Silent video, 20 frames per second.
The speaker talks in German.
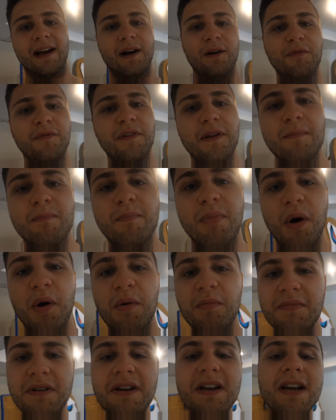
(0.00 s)

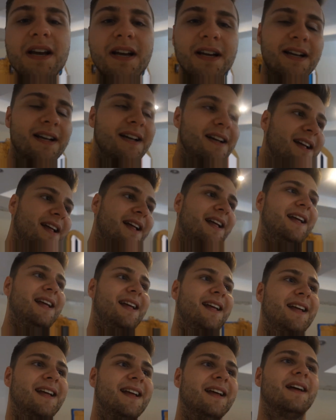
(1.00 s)
aufgepumpt.
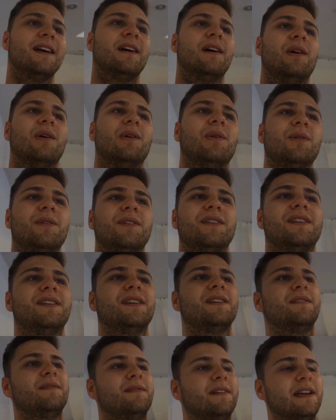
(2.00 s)
Und
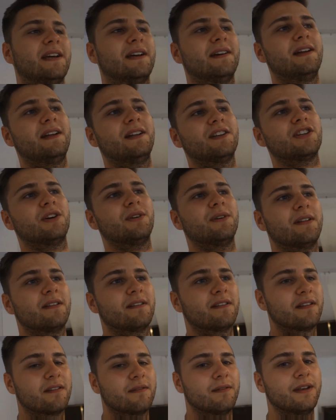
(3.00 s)
wir schauen
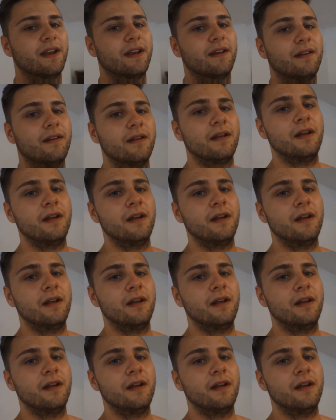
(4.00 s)
jetzt, dass wir dann